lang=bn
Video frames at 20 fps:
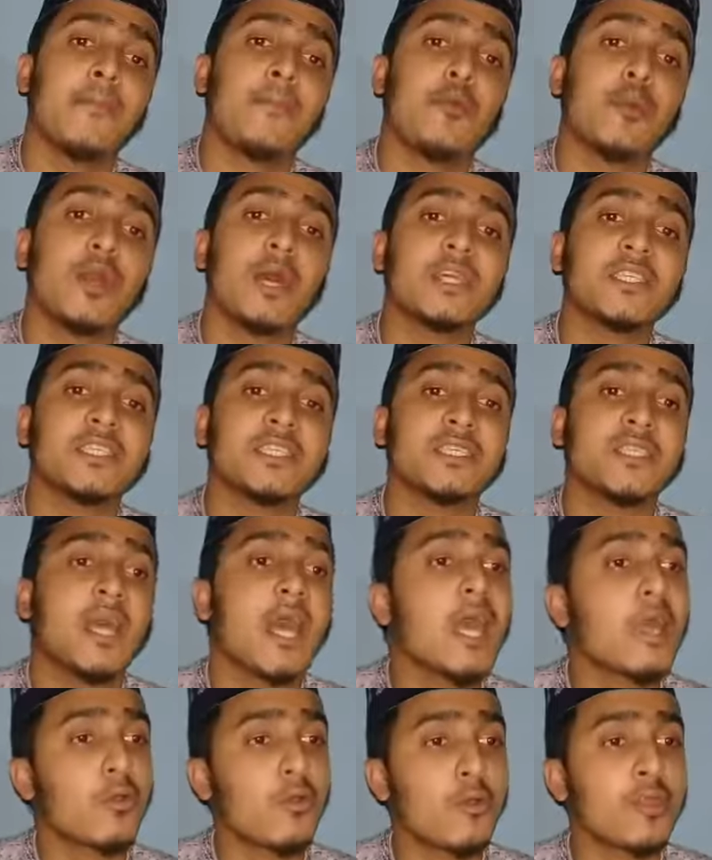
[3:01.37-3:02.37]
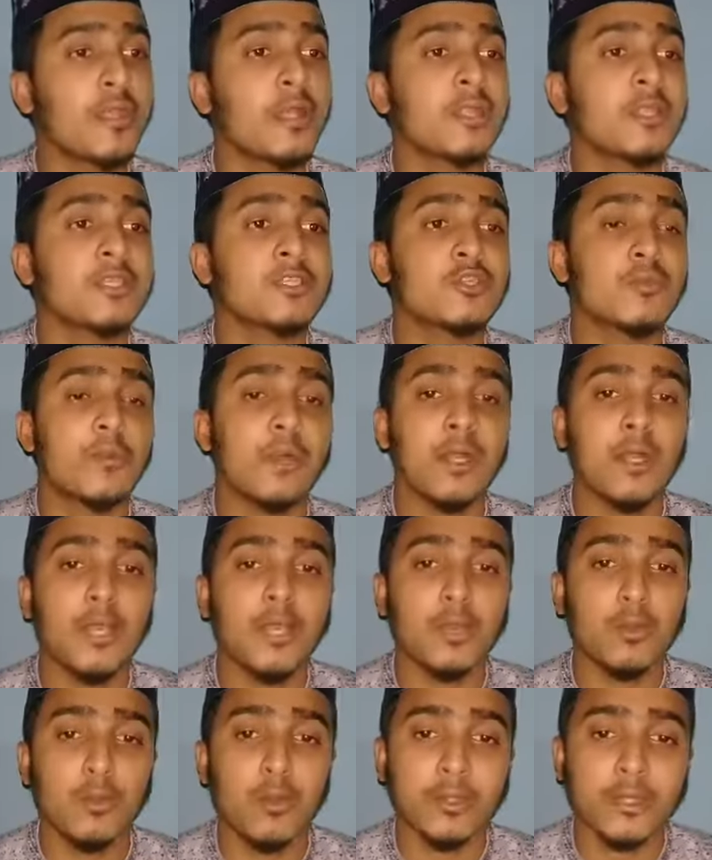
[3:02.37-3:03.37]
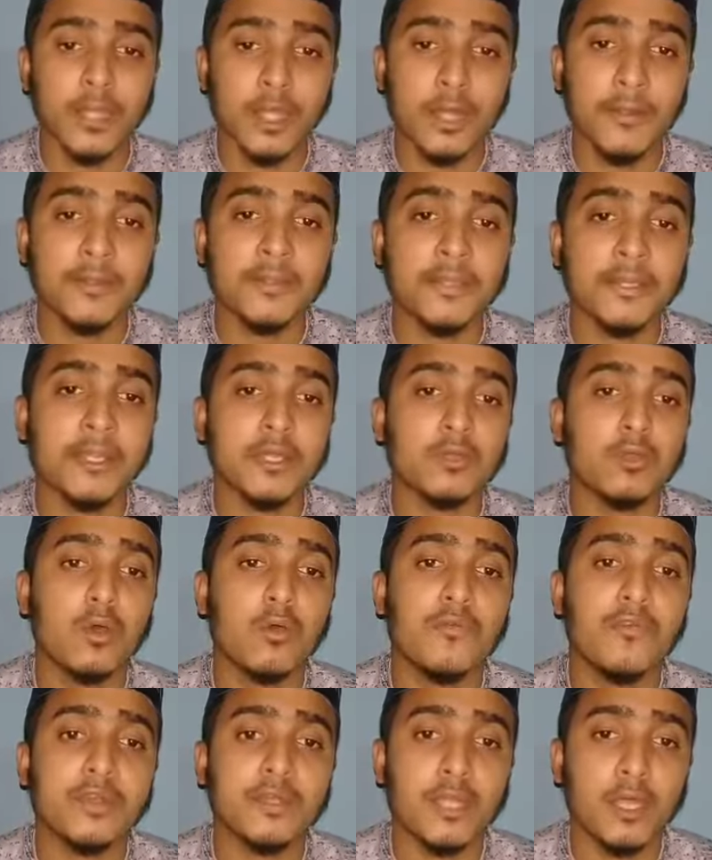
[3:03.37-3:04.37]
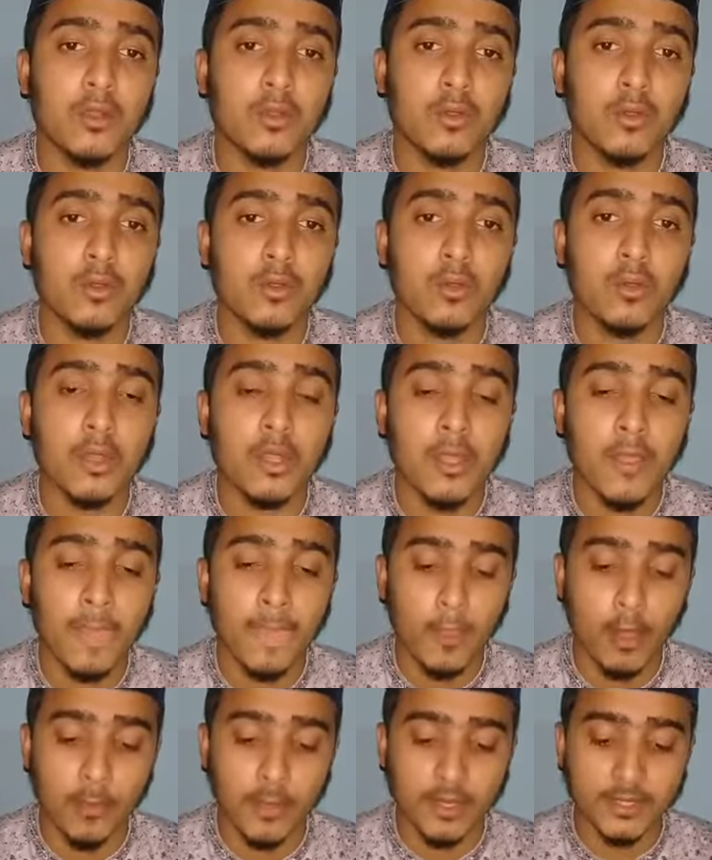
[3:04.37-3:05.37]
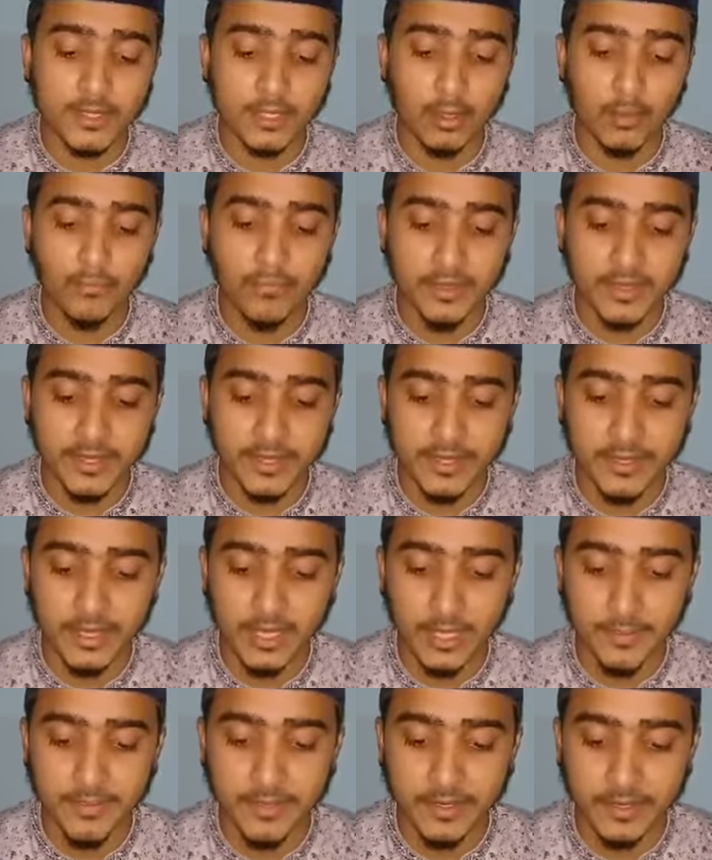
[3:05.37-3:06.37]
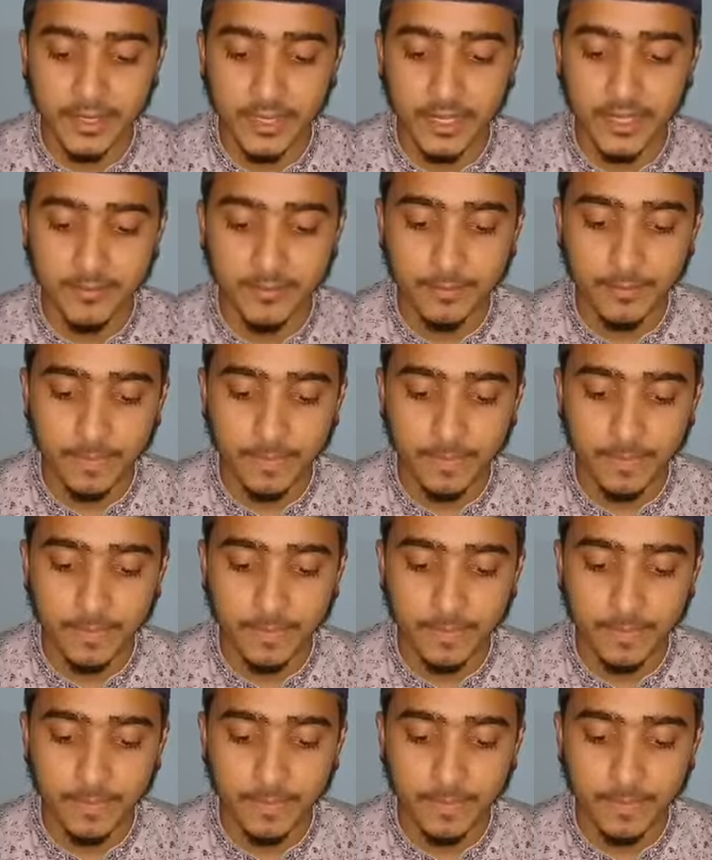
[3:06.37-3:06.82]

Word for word: প্রকাশ না করি আল্লাহ সুবাহান ওয়া তালা আমাদেরকে তৌফিক দান করুন আমার তৌফিক ইল্লা বিল্লা